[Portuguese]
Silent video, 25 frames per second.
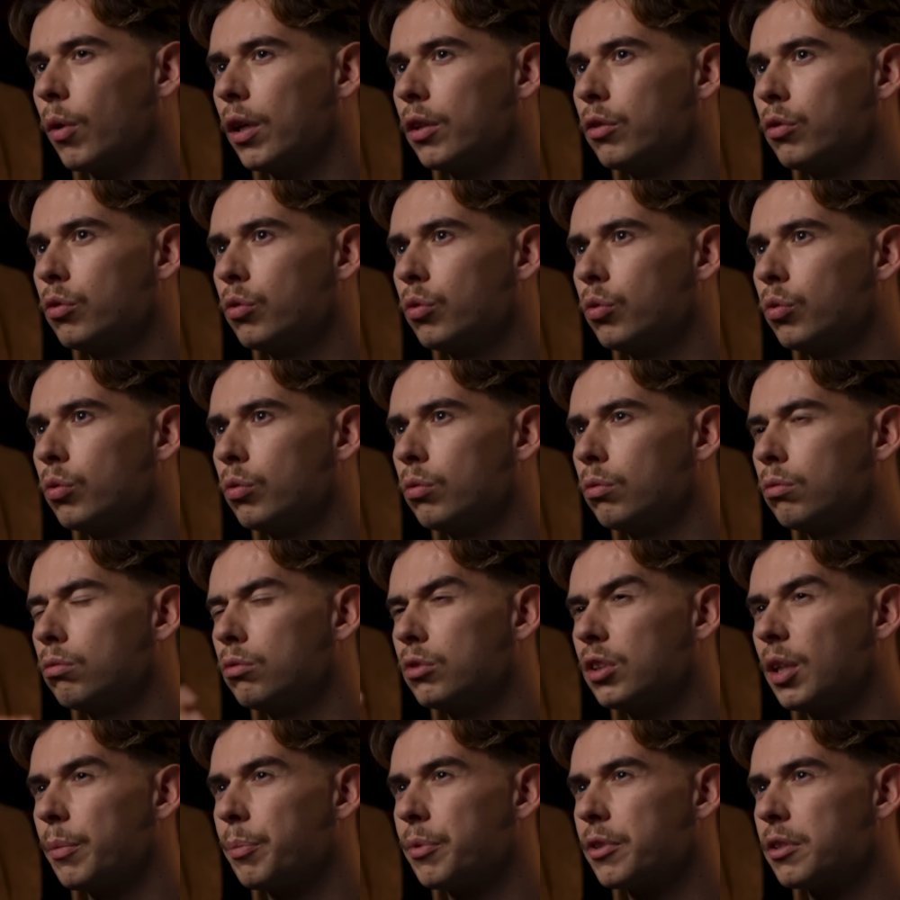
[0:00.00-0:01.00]
quando
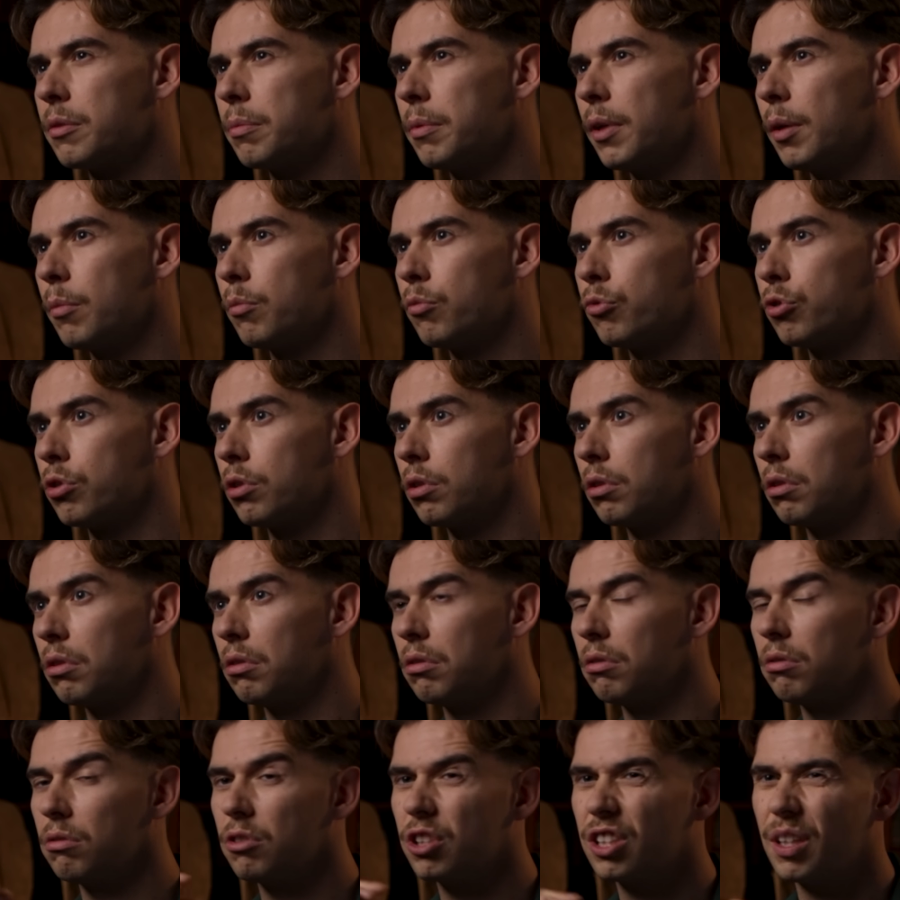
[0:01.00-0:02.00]
nos apercebemos
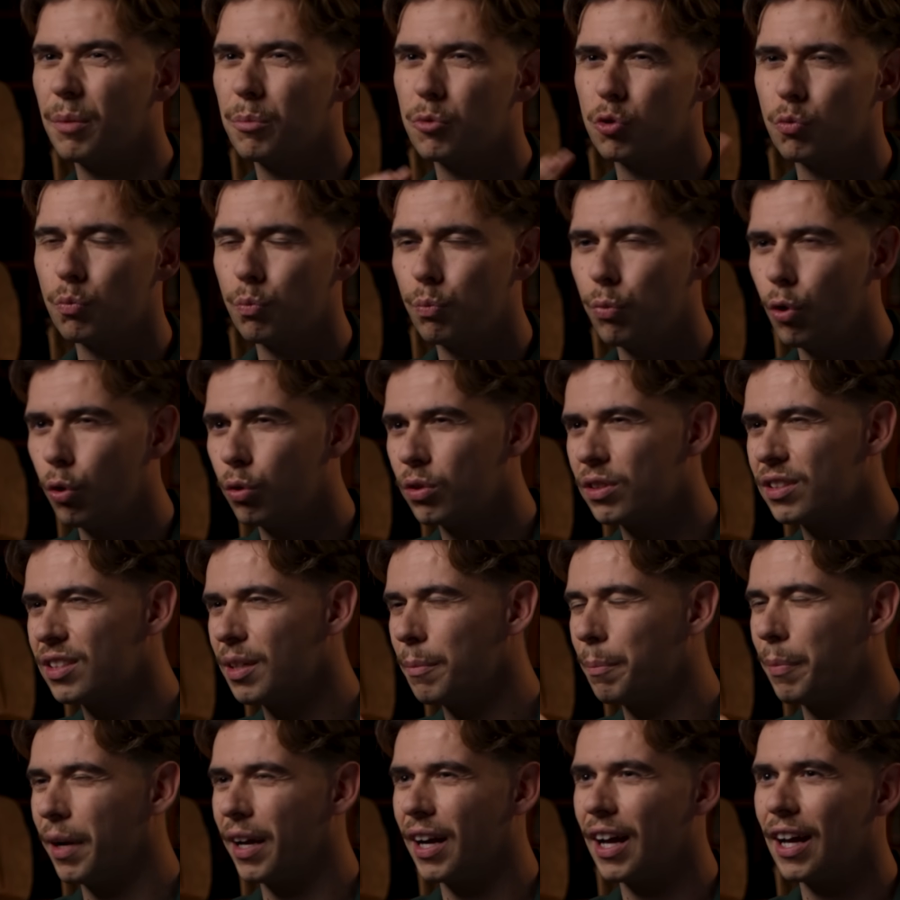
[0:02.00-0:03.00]
que estamos um pouco
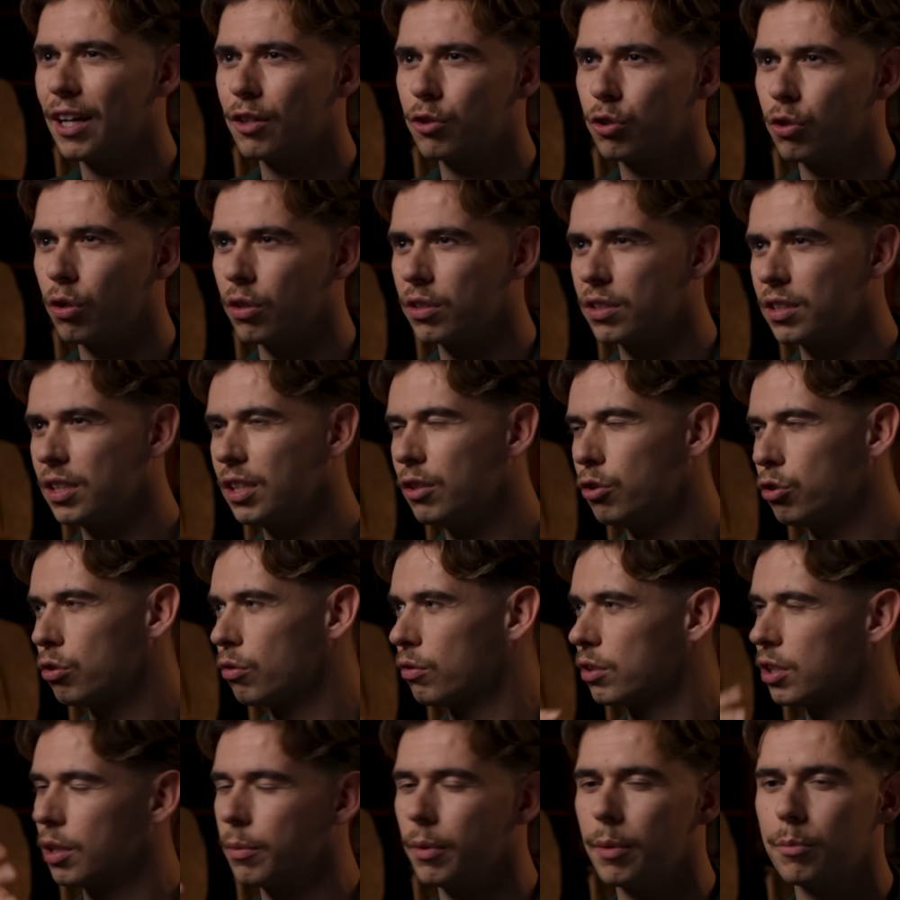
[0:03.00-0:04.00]
desamparados, sozinhos,
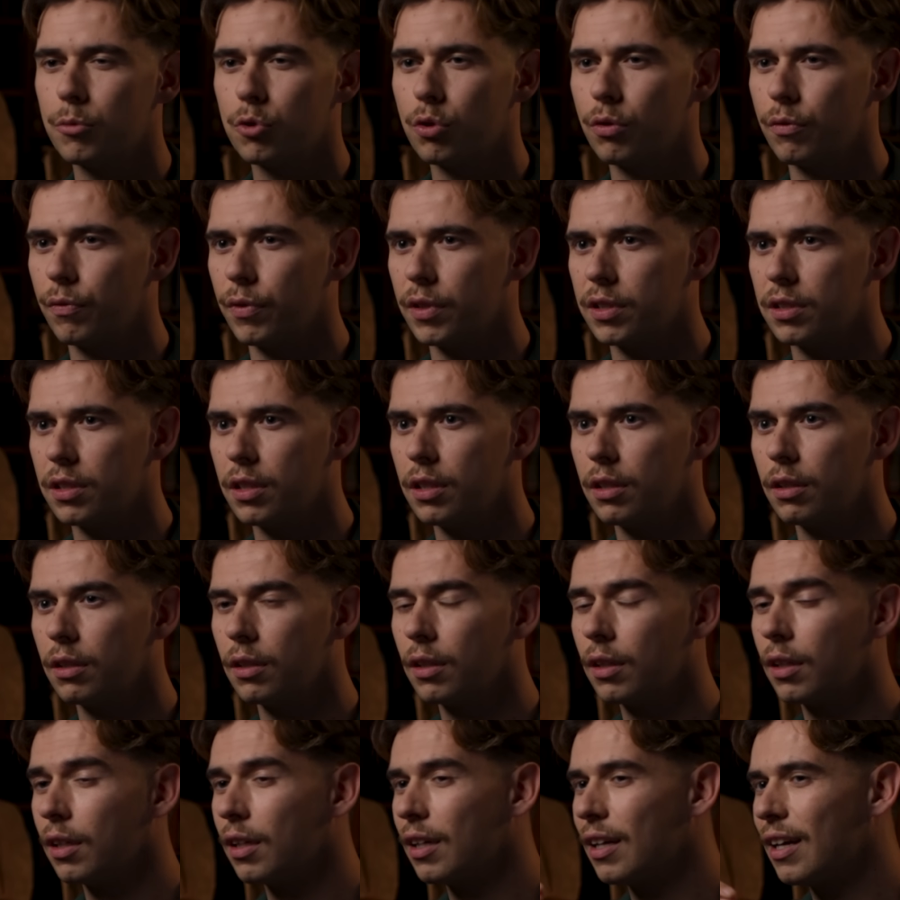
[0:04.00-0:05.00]
não sabemos o que fazer,
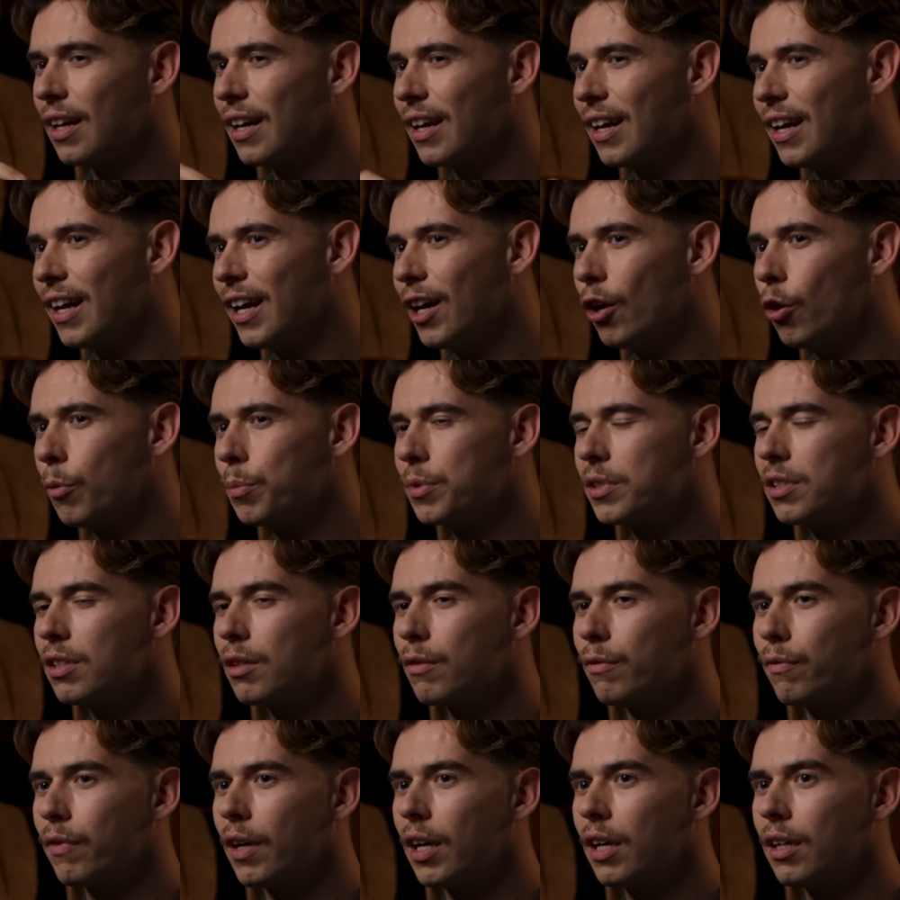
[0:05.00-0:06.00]
é
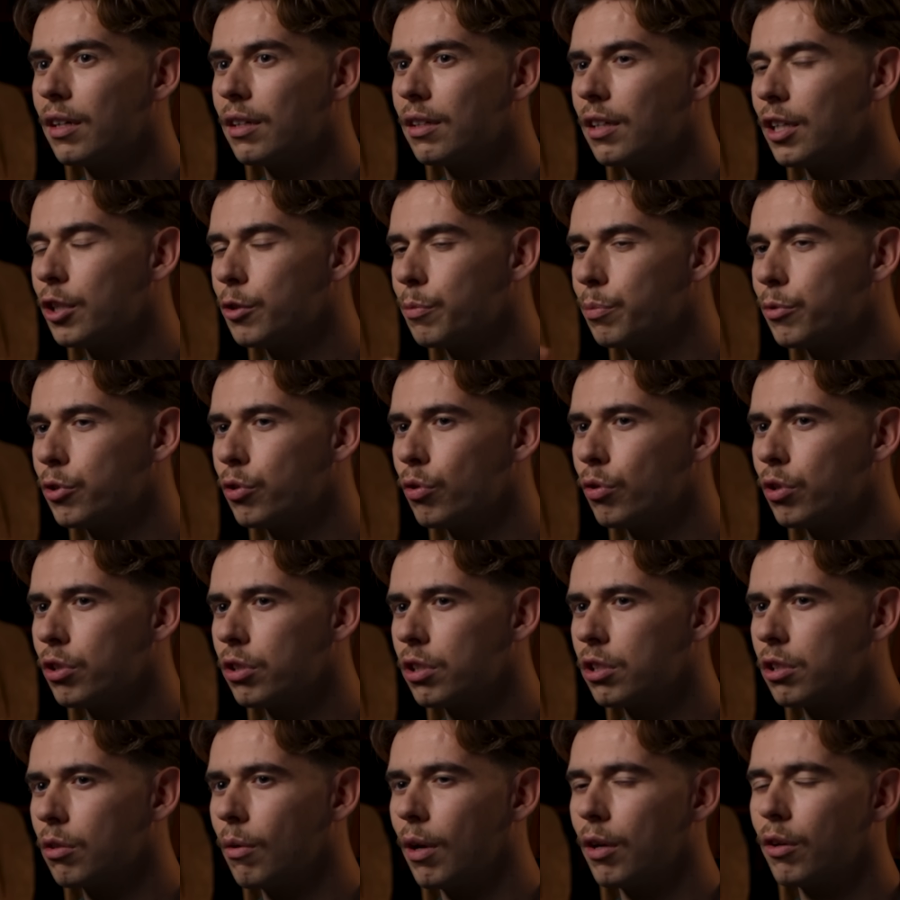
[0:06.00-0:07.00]
observar as
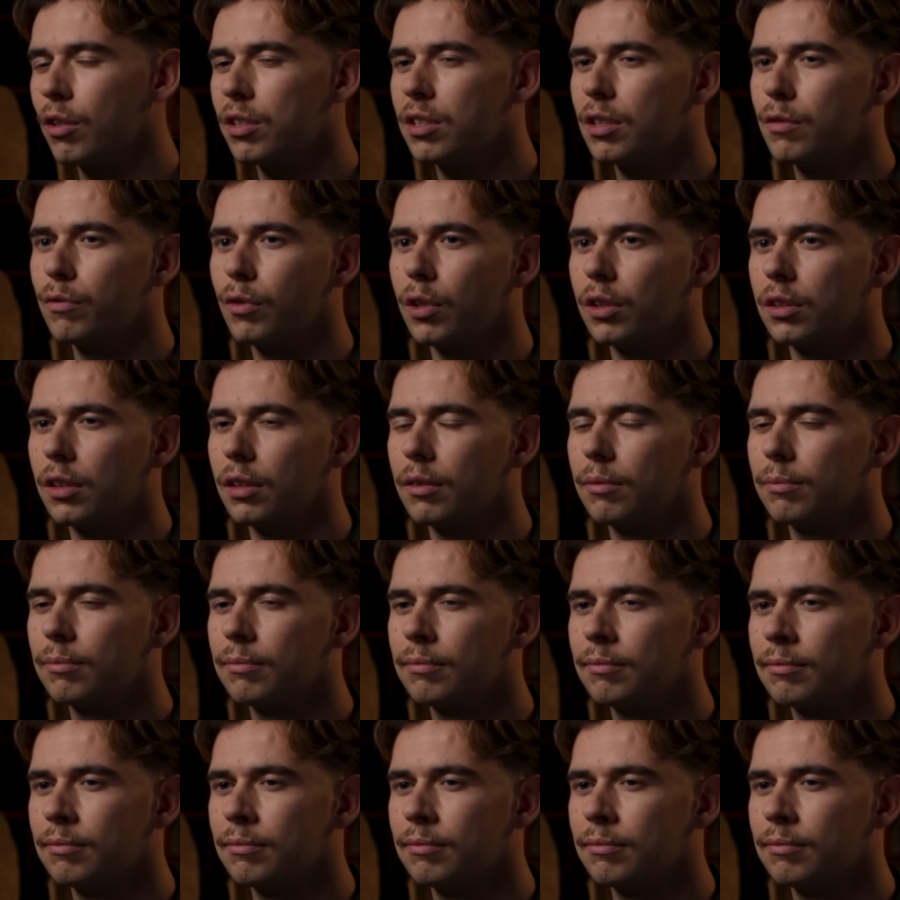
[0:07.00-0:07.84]
pessoas que estão à nossa volta.